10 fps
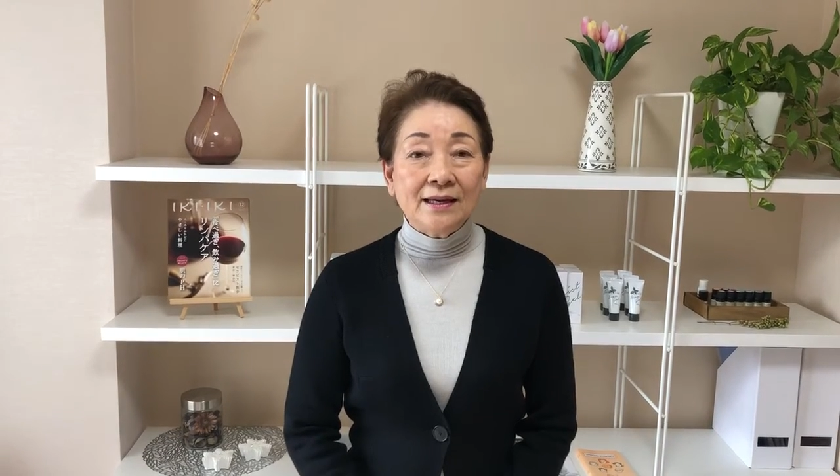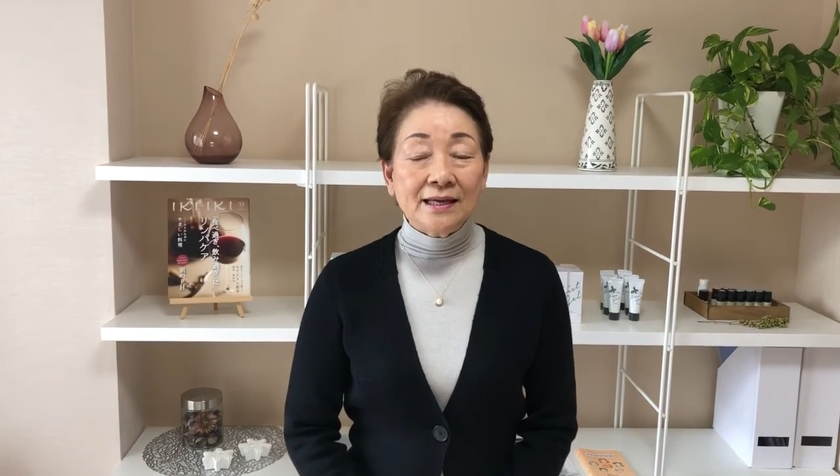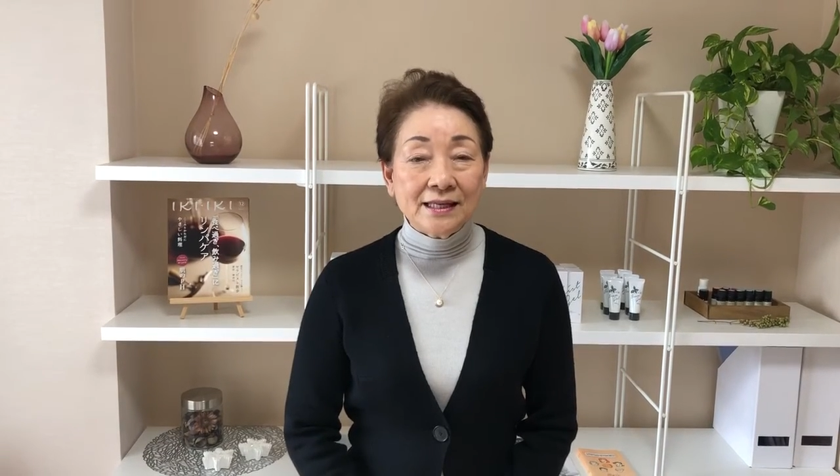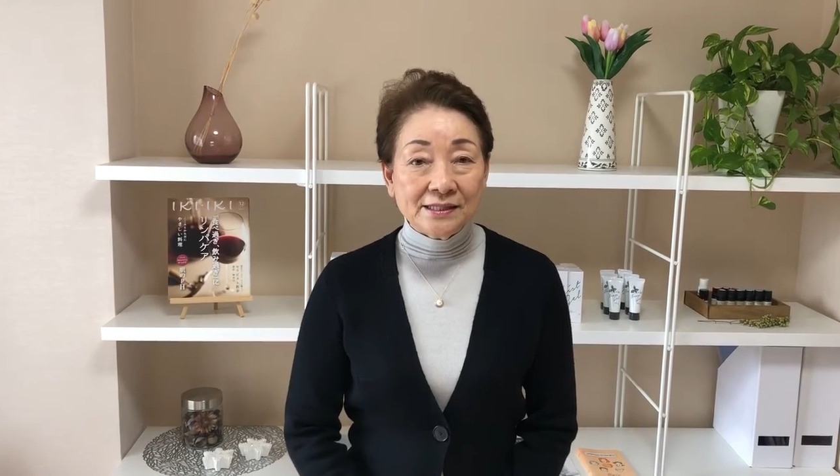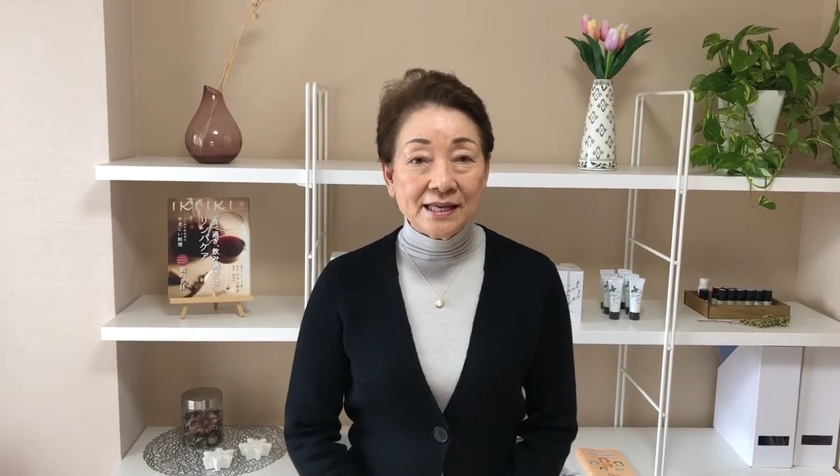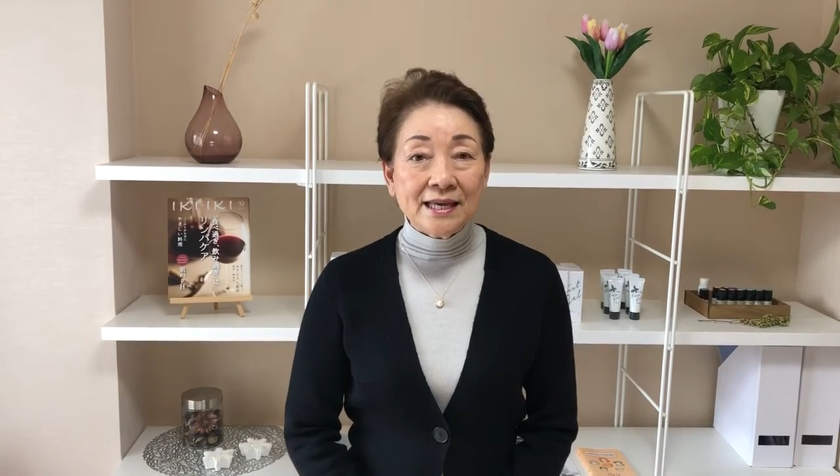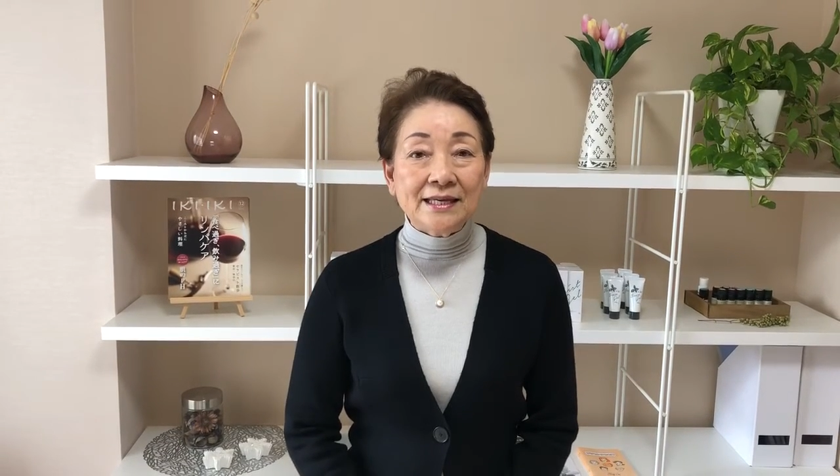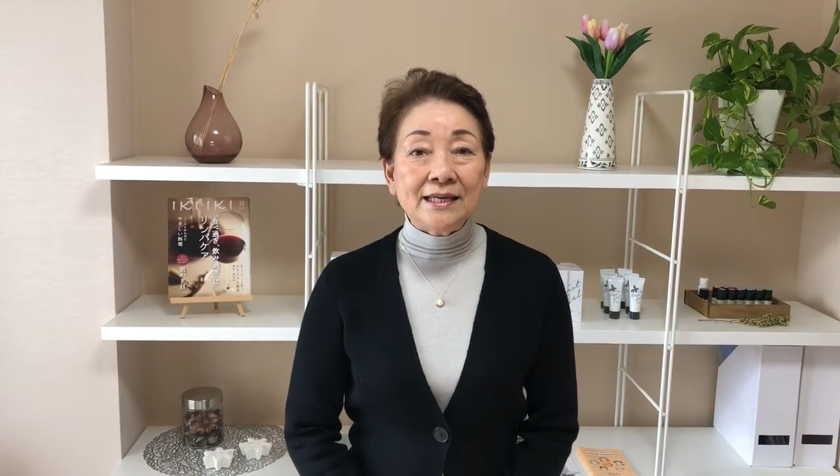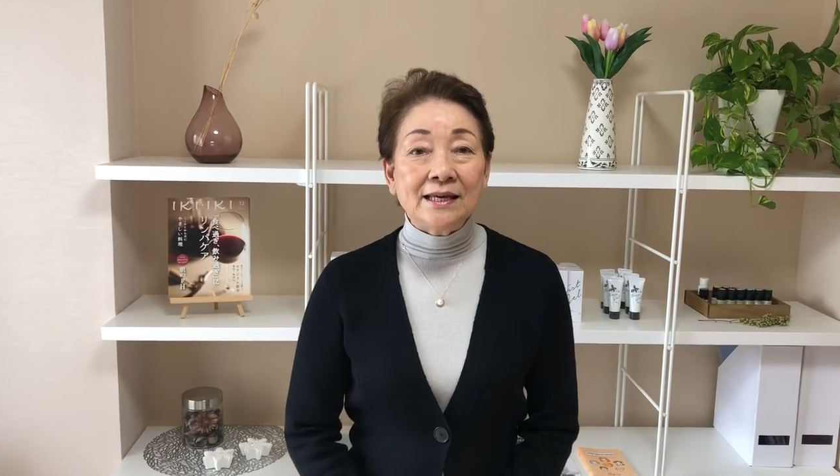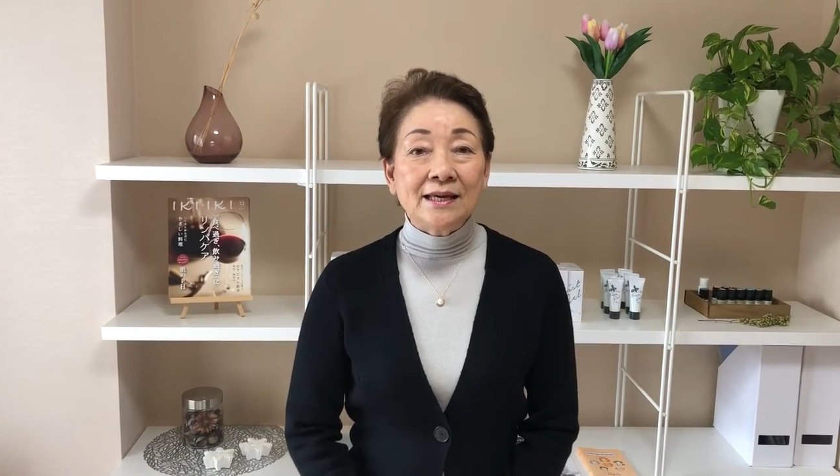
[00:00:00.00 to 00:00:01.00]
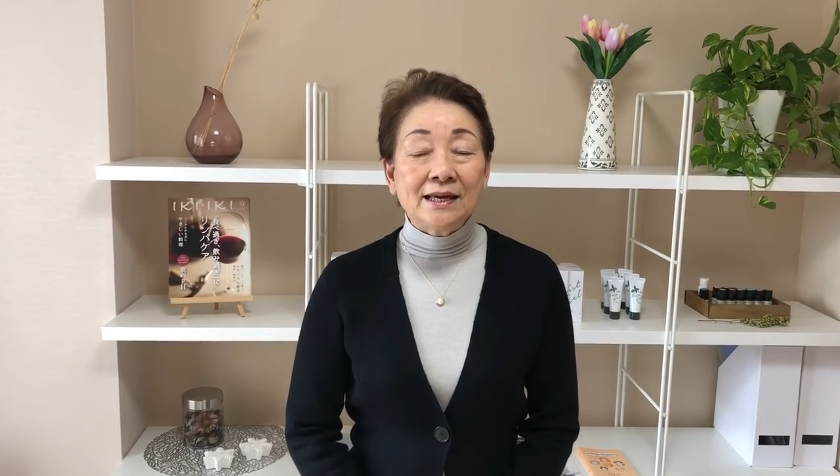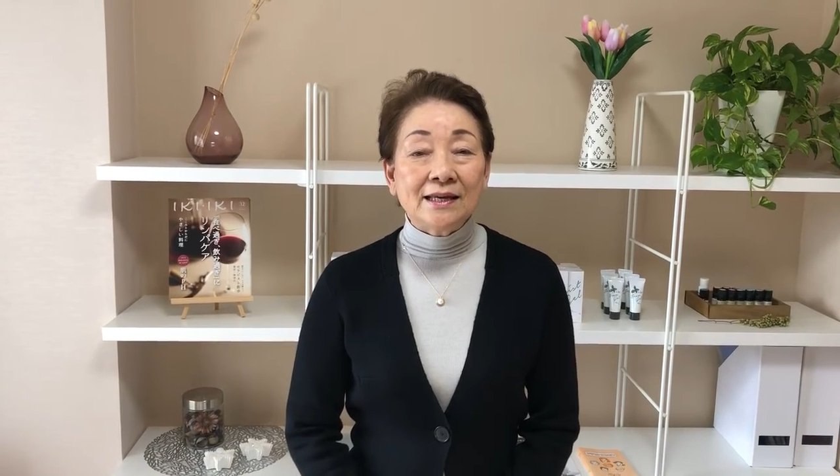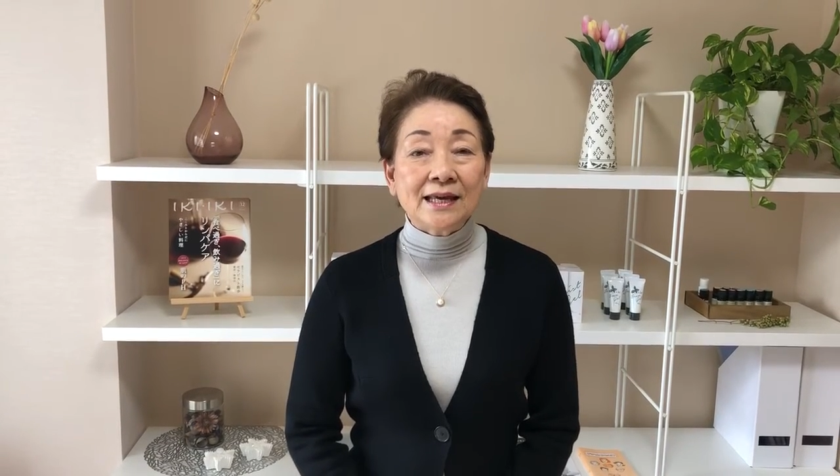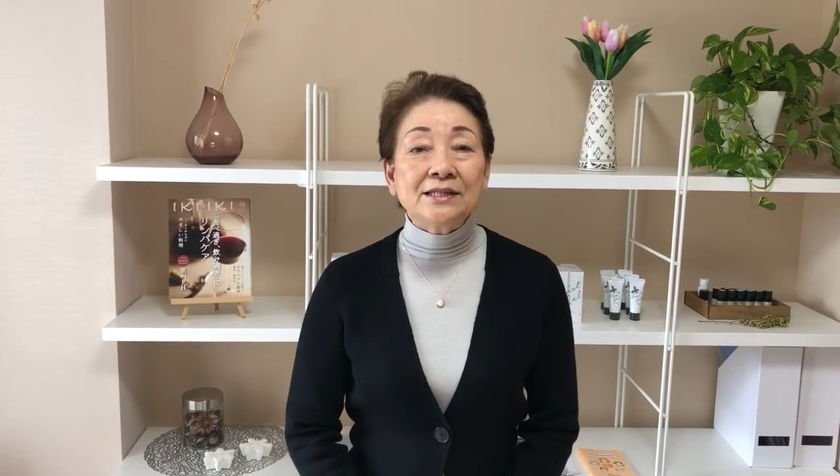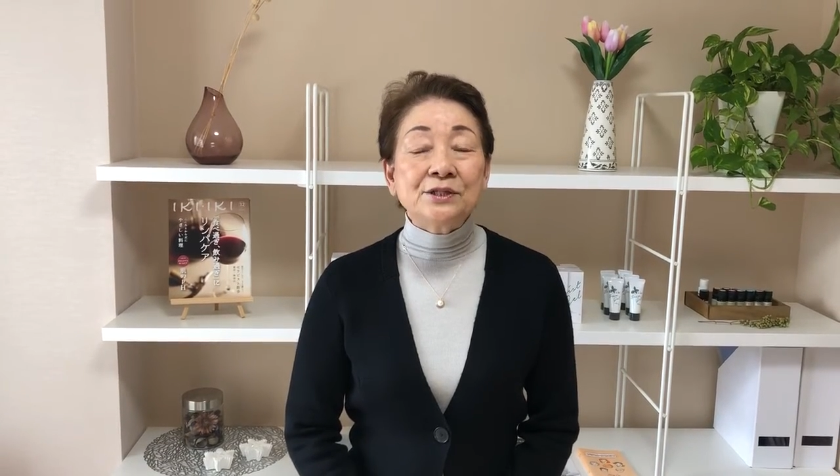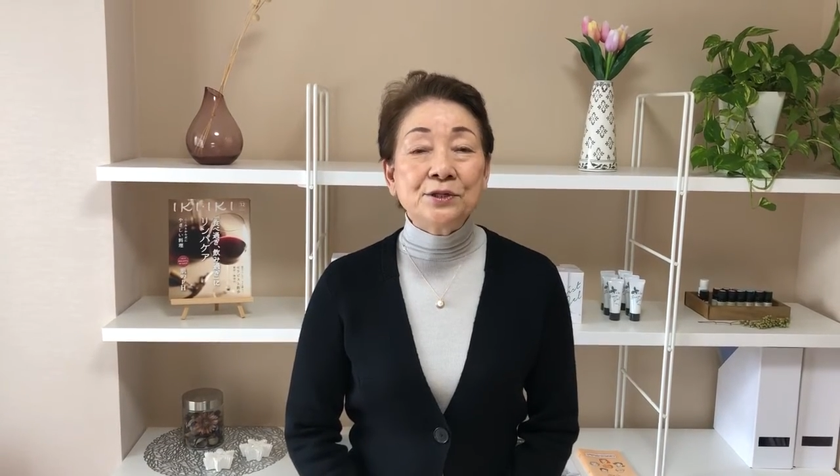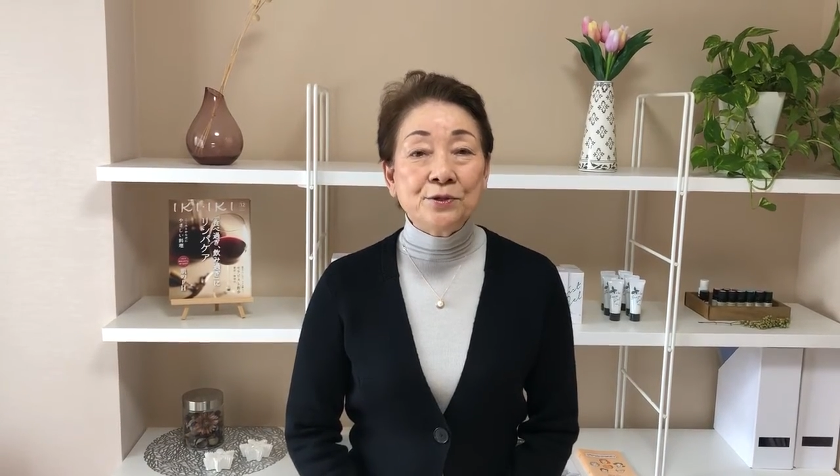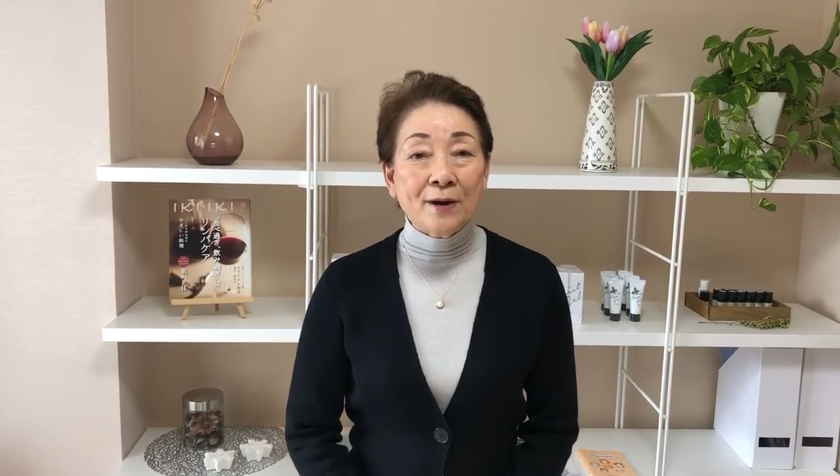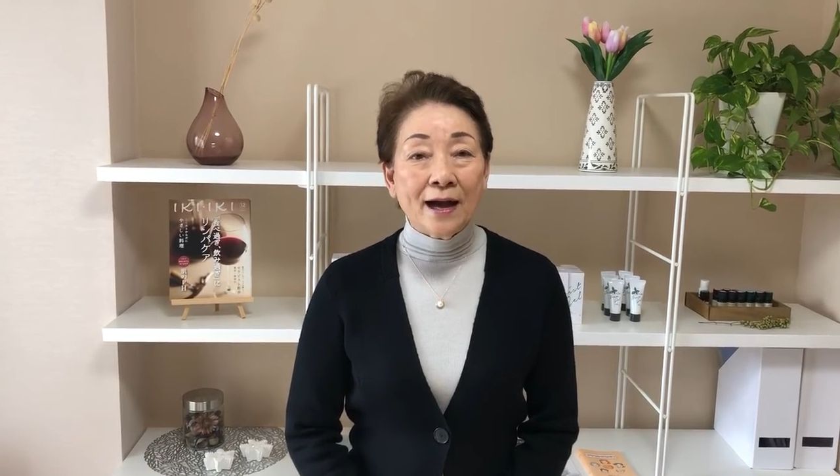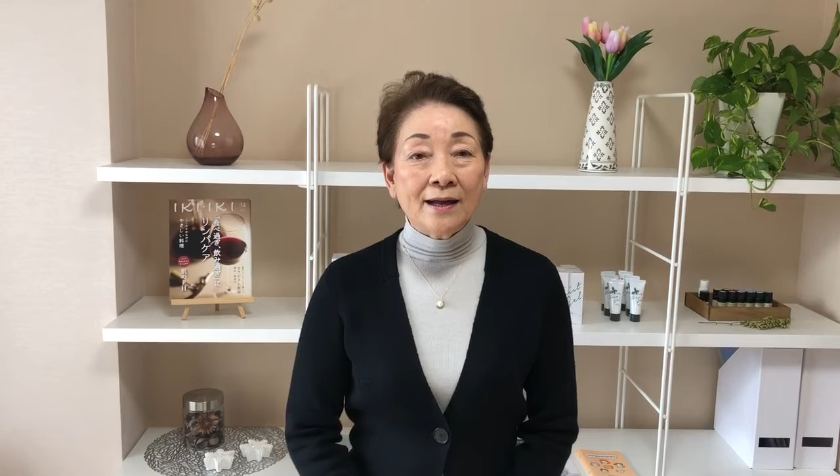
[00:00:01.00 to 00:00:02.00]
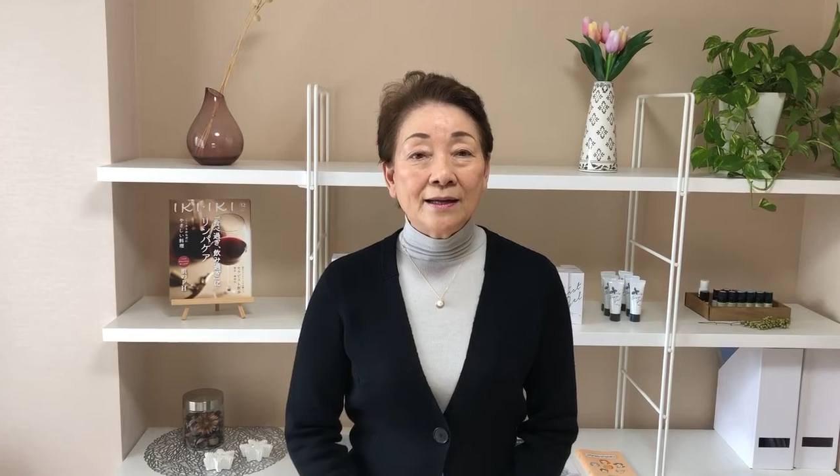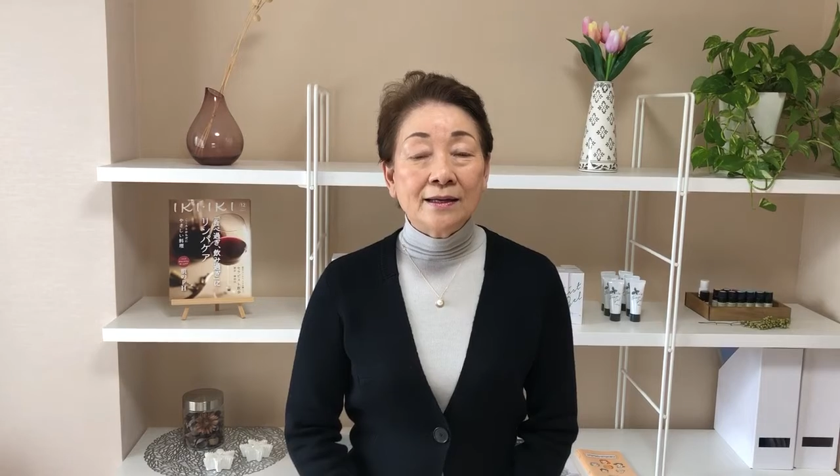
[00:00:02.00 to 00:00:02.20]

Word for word: 血液血流は